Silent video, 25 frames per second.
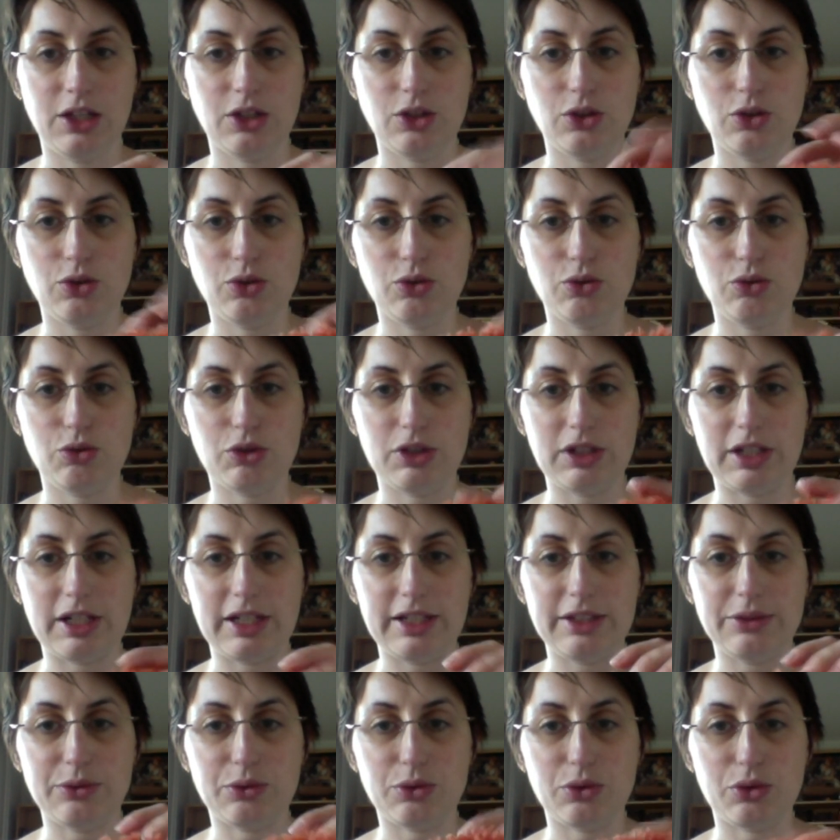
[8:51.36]
Donc
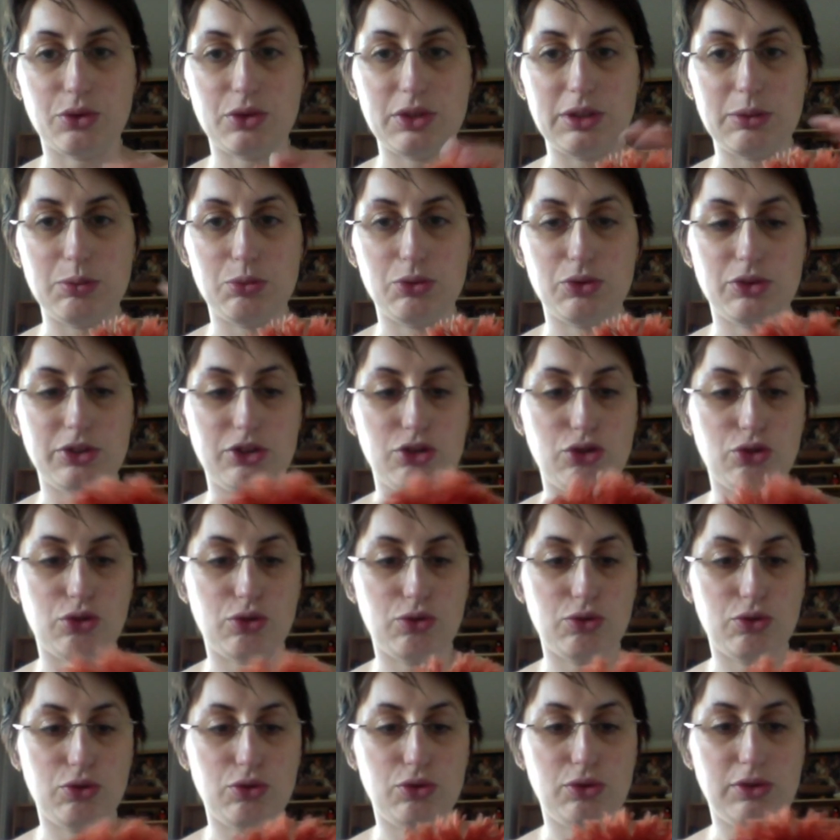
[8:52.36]
voilà, donc les petits
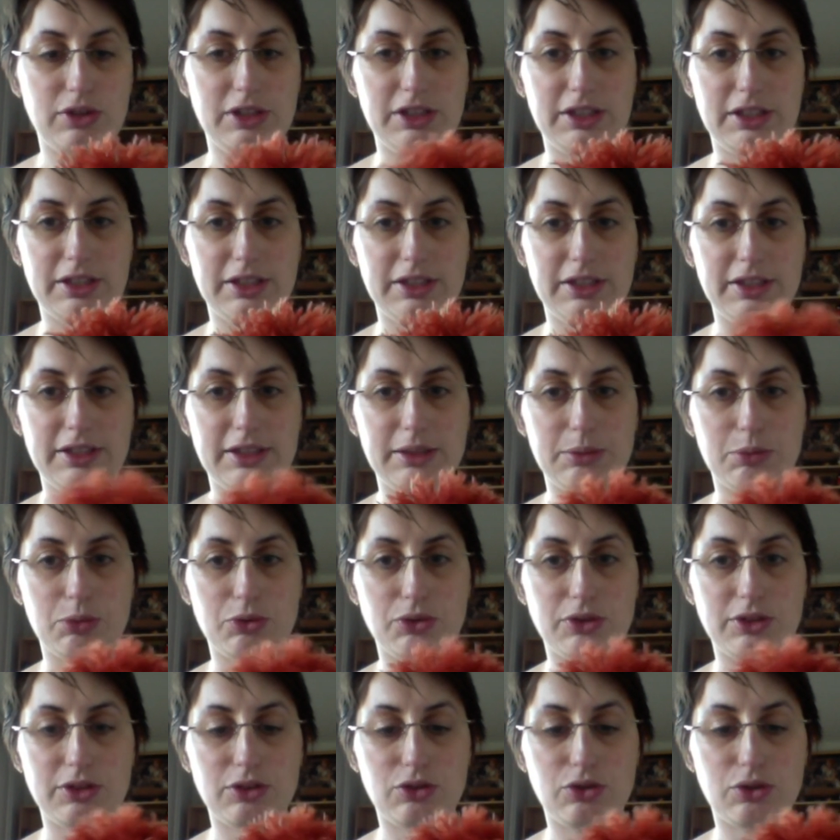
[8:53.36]
cheveux de Lily, les
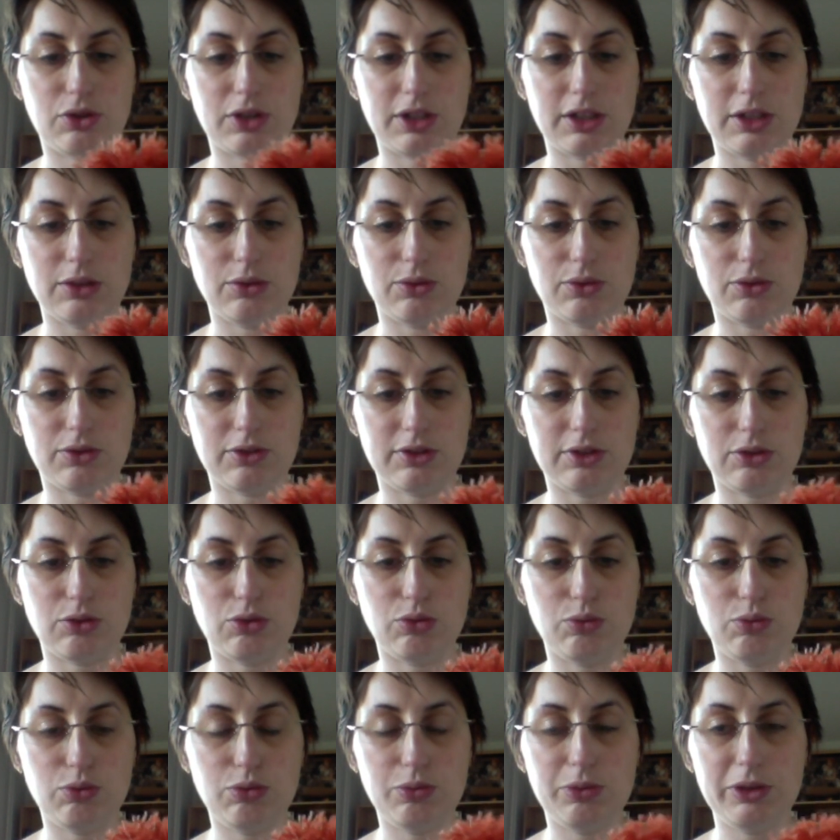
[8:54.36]
petites oreilles. Donc c'est
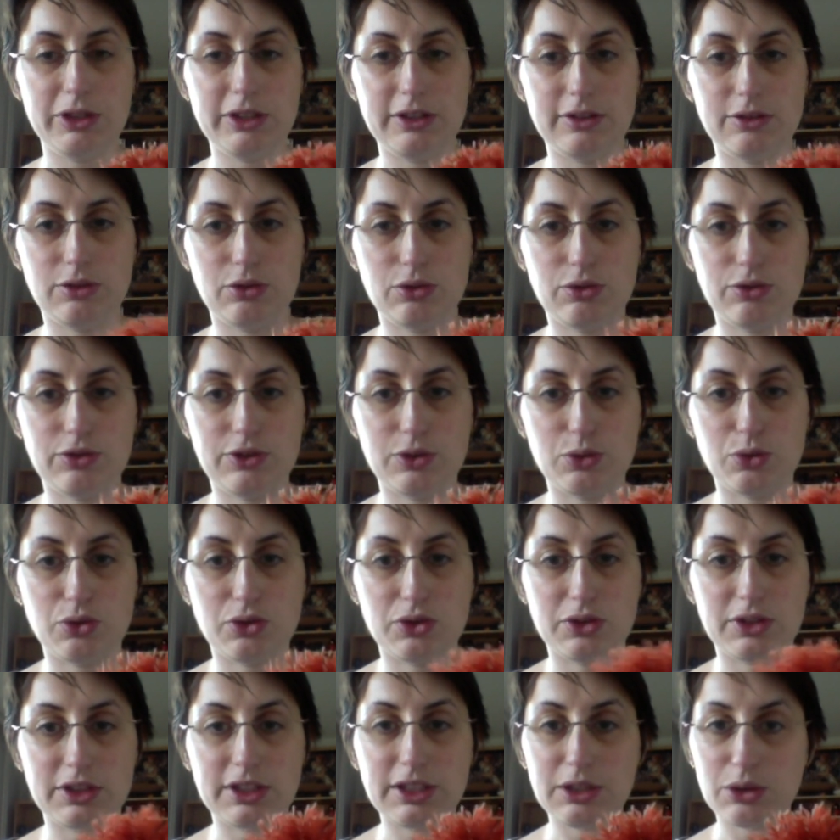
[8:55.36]
une poupée qui se fait au
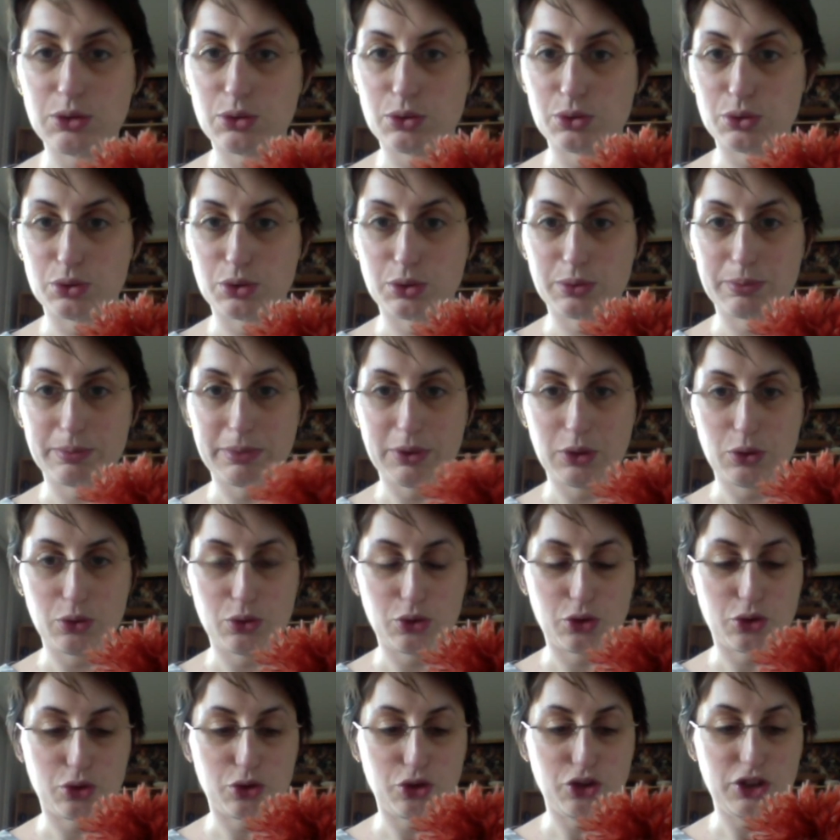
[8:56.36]
tricot, pas au
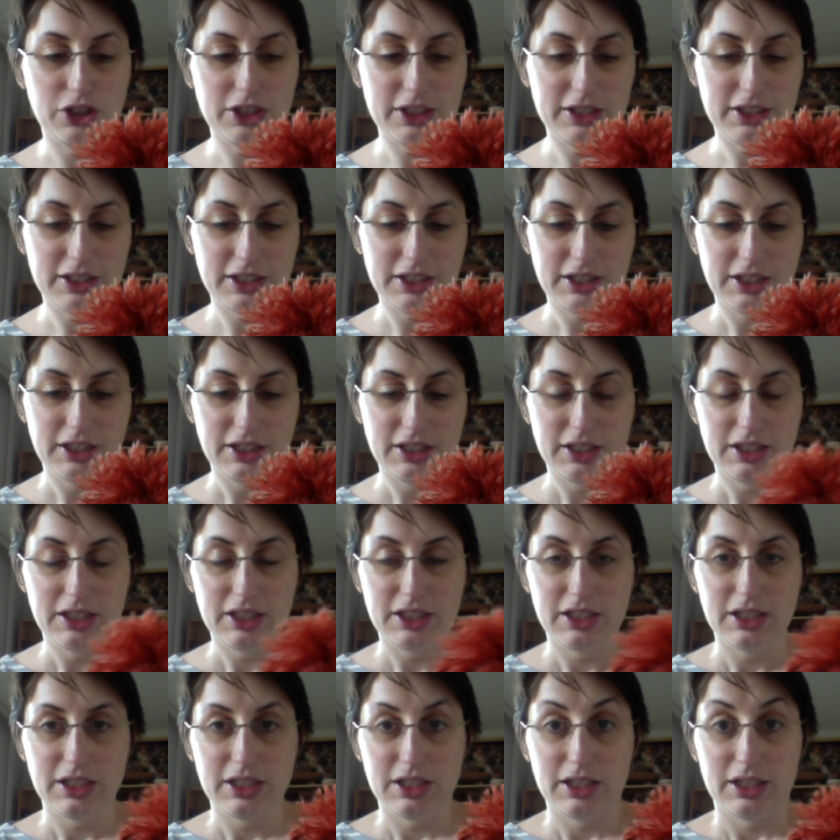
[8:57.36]
crochet.
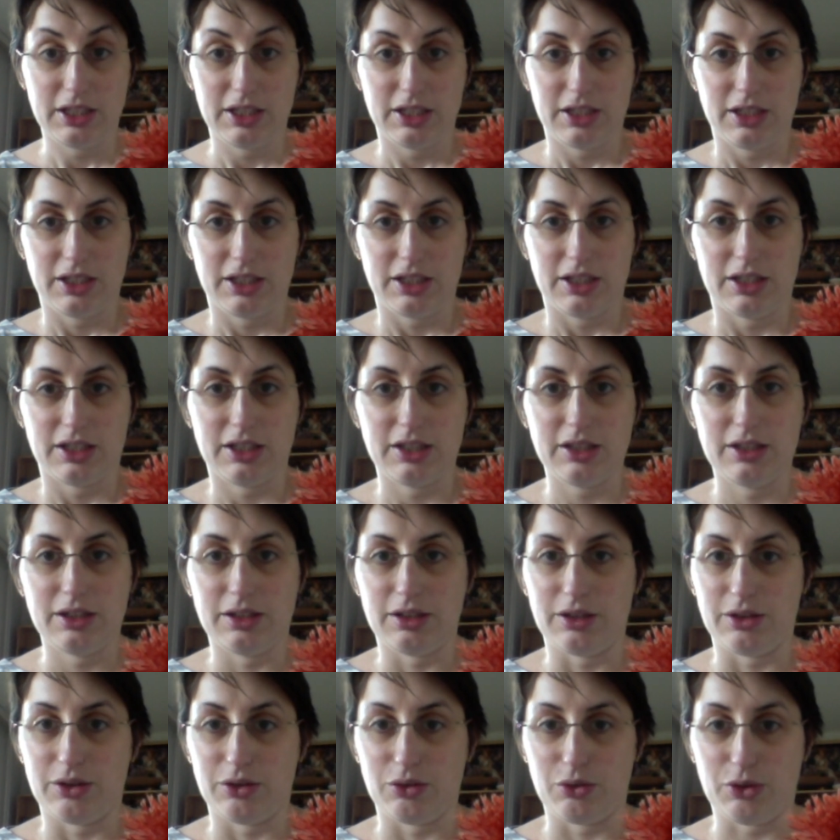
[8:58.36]

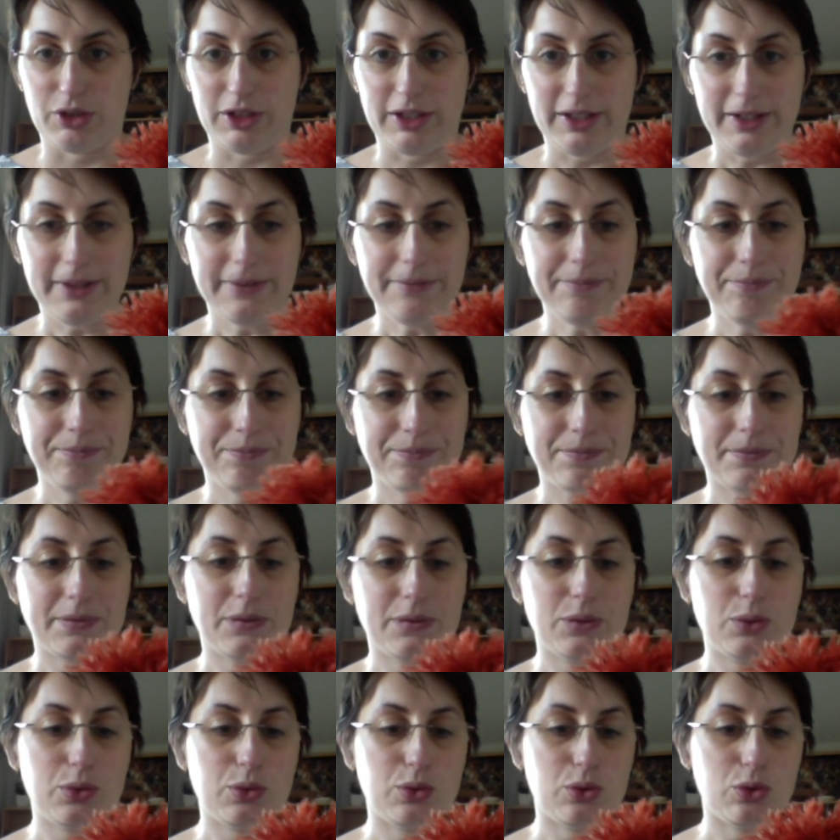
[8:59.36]
Euh, voilà.
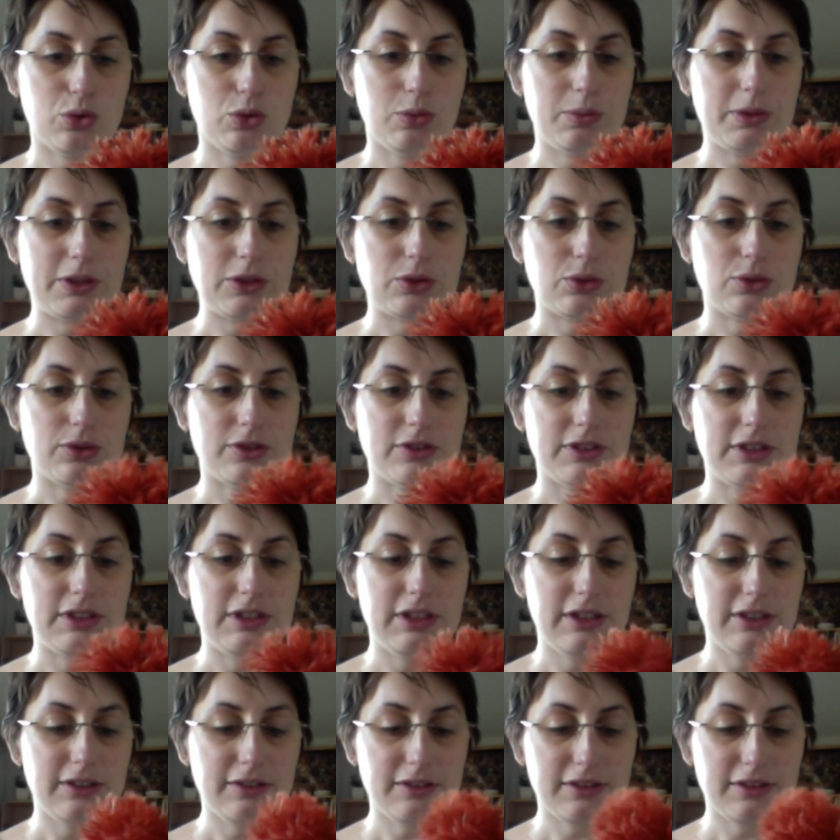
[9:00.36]
Donc le patron est ce qu'il est.